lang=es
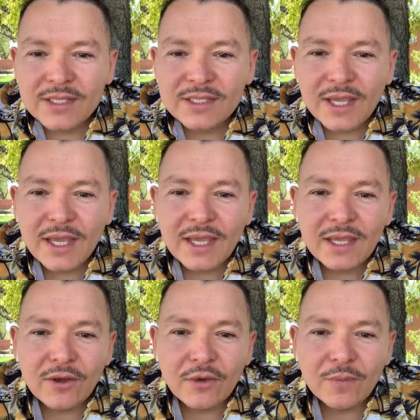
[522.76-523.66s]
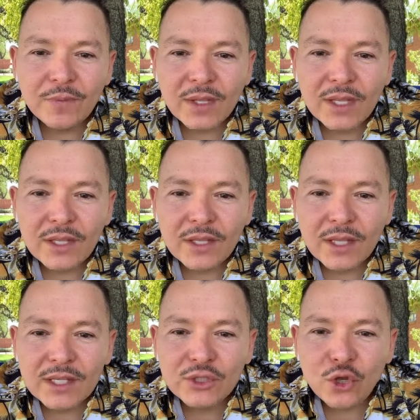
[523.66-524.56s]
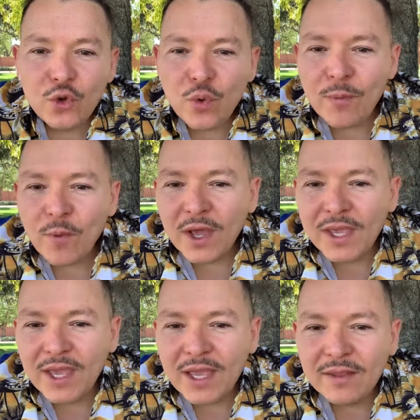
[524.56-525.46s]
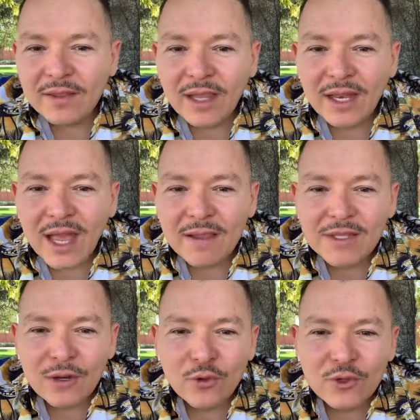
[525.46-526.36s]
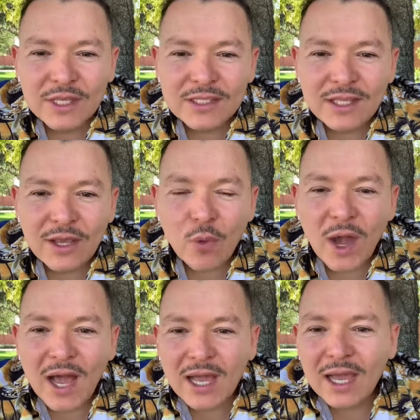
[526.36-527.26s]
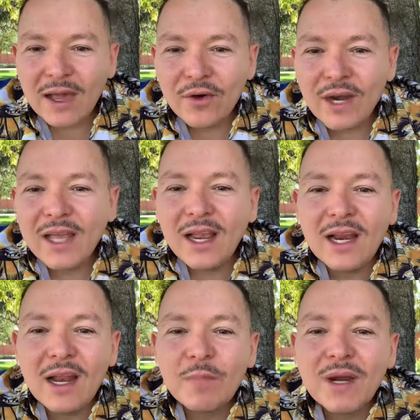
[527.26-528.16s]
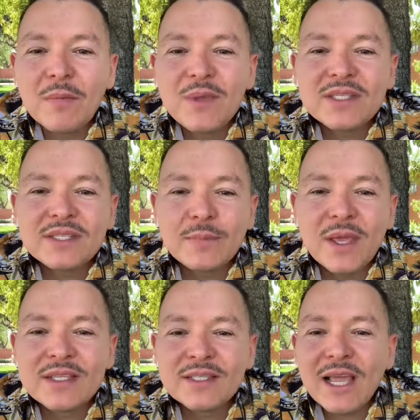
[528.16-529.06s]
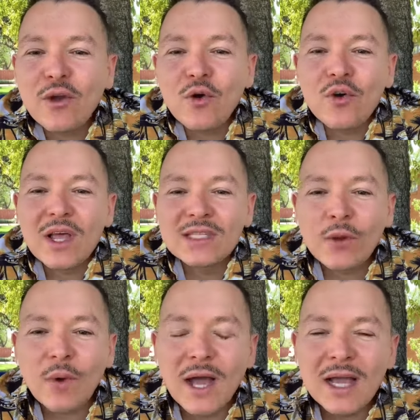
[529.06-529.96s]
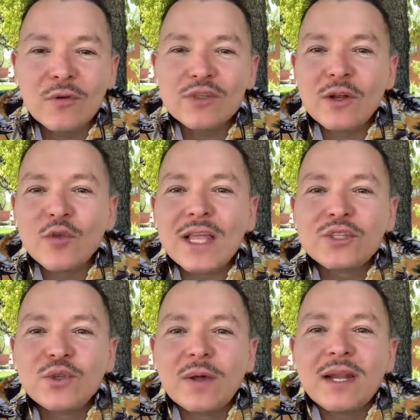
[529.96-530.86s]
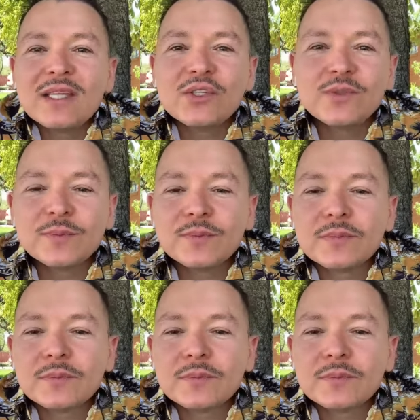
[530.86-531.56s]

Dice, estoy nuevo aquí en, en, live, saludos desde Oaxaca. Órale, carnal, para el mixteco, hasta Oaxaca, un saludazo, un abrazo.